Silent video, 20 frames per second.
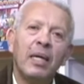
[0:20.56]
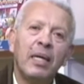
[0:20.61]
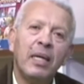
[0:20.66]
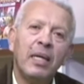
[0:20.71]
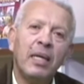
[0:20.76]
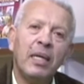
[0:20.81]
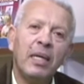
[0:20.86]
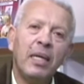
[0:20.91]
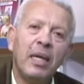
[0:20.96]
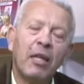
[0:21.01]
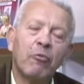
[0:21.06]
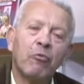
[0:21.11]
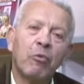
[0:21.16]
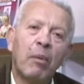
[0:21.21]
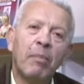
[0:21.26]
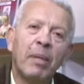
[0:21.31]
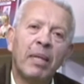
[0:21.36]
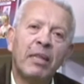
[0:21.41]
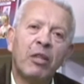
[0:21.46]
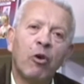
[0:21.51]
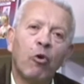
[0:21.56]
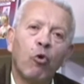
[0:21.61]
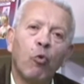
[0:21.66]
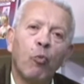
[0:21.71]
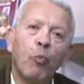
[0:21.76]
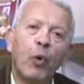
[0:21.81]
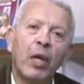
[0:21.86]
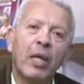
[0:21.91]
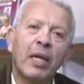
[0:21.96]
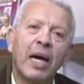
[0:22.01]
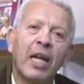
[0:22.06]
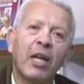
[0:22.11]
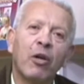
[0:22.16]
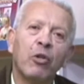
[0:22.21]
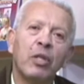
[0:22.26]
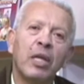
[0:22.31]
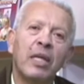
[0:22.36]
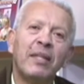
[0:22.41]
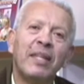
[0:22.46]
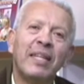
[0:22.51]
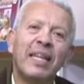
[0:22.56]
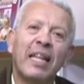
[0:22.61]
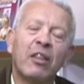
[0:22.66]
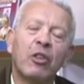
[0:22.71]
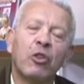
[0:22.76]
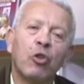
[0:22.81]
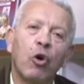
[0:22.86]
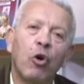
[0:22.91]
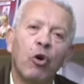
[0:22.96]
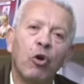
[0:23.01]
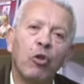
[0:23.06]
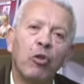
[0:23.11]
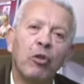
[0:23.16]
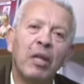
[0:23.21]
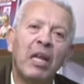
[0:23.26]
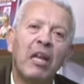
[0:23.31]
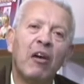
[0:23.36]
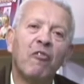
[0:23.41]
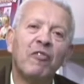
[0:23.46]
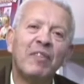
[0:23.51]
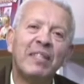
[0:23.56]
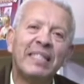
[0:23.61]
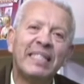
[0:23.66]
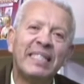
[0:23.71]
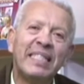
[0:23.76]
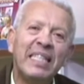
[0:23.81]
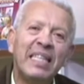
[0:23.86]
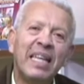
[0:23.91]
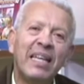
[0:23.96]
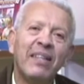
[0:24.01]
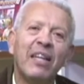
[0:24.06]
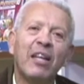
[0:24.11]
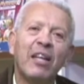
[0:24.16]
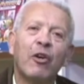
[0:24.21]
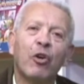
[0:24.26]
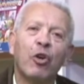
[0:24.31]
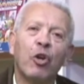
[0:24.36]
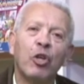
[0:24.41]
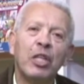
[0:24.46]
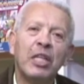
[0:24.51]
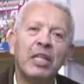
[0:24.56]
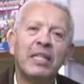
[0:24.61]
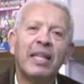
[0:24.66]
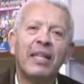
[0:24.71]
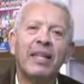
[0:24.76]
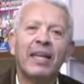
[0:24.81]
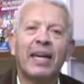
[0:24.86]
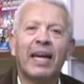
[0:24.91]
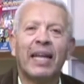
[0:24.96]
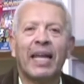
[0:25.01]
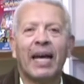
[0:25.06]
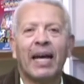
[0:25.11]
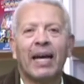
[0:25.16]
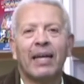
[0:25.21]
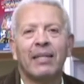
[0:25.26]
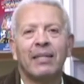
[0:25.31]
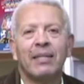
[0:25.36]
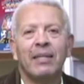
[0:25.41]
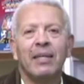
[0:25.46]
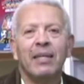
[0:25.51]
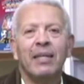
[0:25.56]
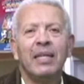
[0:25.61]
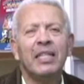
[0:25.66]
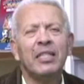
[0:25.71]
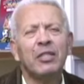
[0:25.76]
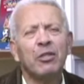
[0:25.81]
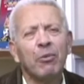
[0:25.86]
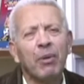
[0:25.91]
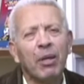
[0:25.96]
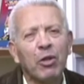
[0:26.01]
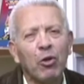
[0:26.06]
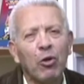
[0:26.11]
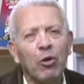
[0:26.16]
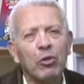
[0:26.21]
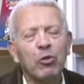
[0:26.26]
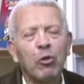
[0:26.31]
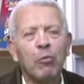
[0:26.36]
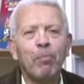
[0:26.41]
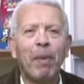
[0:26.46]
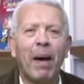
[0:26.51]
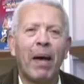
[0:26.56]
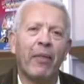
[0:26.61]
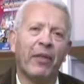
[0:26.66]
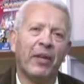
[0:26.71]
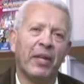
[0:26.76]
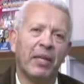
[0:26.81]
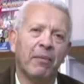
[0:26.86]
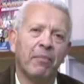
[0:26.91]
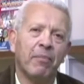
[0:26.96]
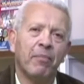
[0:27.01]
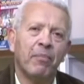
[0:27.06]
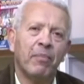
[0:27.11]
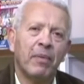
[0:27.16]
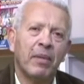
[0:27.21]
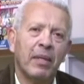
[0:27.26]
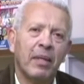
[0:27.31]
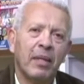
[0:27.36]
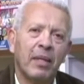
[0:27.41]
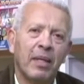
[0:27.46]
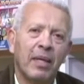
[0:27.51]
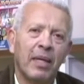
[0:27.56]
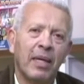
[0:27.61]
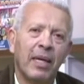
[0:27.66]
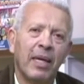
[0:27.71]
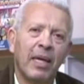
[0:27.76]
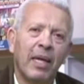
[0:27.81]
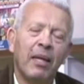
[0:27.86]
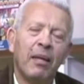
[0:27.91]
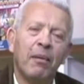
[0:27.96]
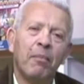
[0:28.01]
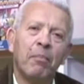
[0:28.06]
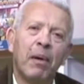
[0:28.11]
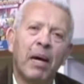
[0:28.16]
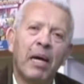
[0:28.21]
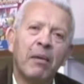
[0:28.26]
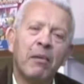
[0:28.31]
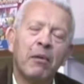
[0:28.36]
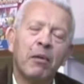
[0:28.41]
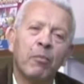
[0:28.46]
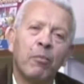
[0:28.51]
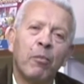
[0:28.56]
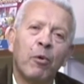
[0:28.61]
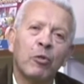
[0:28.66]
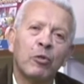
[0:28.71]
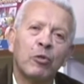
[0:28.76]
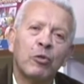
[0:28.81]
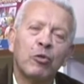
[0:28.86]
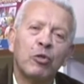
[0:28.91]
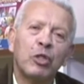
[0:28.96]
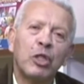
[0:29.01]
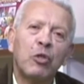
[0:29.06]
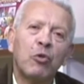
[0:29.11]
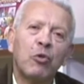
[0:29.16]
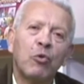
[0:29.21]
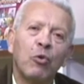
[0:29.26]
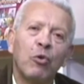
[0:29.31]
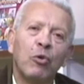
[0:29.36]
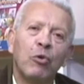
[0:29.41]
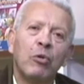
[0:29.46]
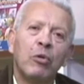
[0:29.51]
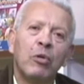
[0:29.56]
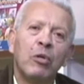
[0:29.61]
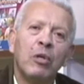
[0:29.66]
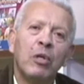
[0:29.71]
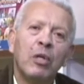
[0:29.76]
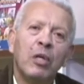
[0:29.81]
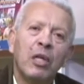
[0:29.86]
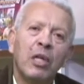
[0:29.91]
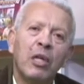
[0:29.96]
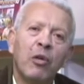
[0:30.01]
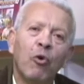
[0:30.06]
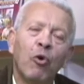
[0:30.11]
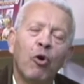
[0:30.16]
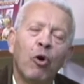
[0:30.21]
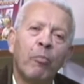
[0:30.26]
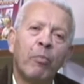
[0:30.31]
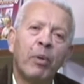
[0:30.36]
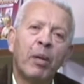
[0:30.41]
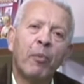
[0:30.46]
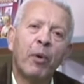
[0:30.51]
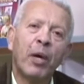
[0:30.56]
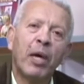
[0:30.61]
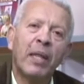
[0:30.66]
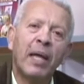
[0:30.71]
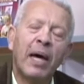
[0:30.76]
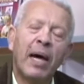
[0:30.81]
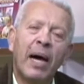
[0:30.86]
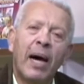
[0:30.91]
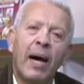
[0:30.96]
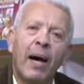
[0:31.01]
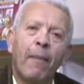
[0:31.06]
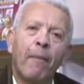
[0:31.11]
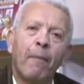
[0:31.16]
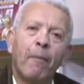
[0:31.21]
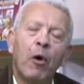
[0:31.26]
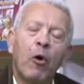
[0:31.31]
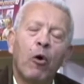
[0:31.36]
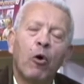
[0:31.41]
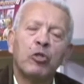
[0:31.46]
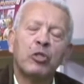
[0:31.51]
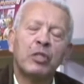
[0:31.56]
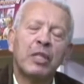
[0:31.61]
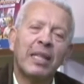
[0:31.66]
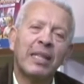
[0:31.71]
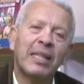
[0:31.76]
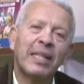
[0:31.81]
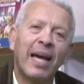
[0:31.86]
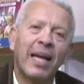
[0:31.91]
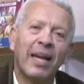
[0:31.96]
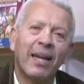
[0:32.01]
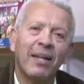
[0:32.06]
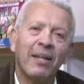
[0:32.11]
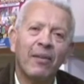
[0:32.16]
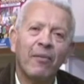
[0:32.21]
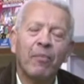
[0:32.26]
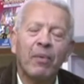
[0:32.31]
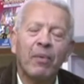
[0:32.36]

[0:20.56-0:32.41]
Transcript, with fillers: y actualmente ocupo el cargo de director de la oficina del cronista de Caracas. Y sobre todo soy padre, que es el más hermoso título que un hombre pueda ostentar.